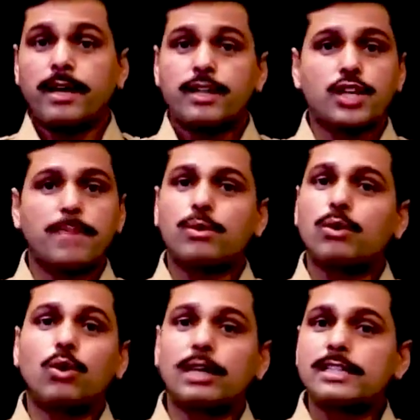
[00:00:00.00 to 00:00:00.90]
मैं
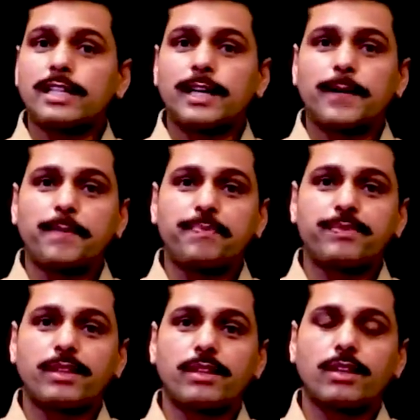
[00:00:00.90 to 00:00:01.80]
शाम को होटल जाता
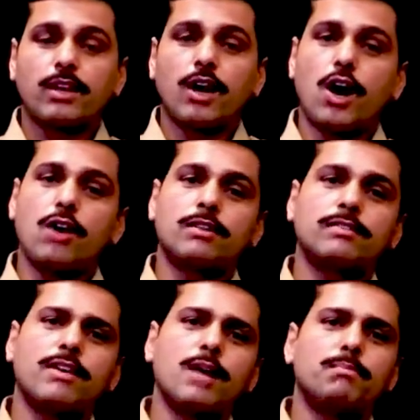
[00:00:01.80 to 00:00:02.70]

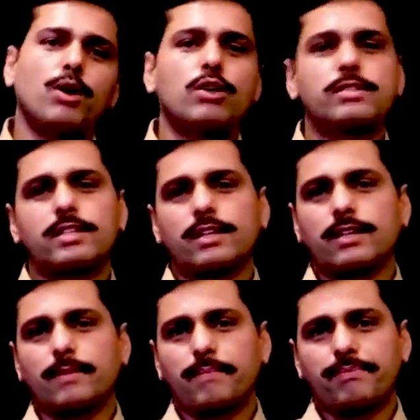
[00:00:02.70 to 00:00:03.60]
और वहाँ बहुत
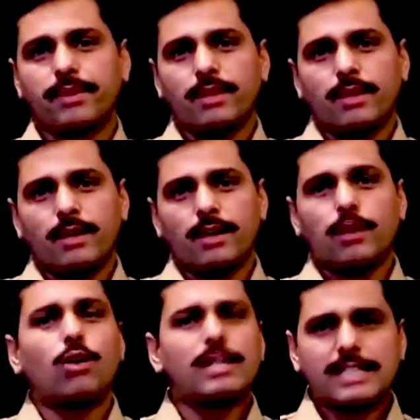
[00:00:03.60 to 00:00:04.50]
से
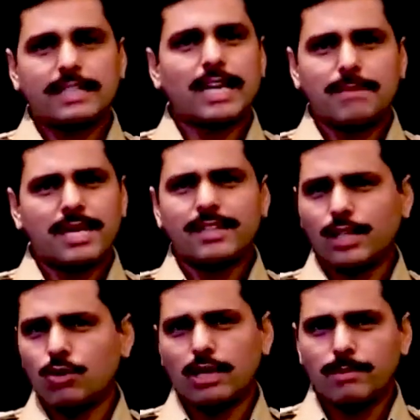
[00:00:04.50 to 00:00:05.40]
कॉल्स आते हैं आप
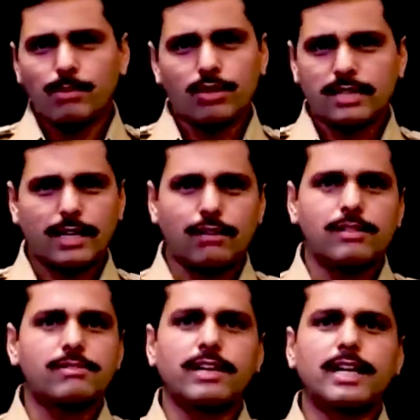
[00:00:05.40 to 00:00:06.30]
जानते हैं होटल में बहुत
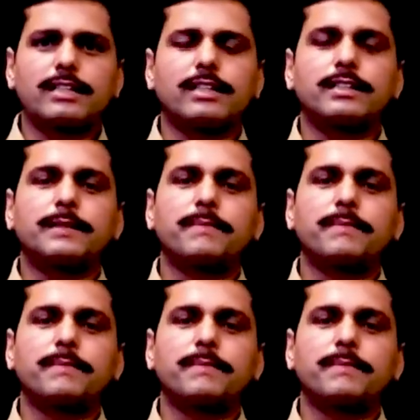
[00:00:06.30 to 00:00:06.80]
सारे कॉल्स वगैरह आते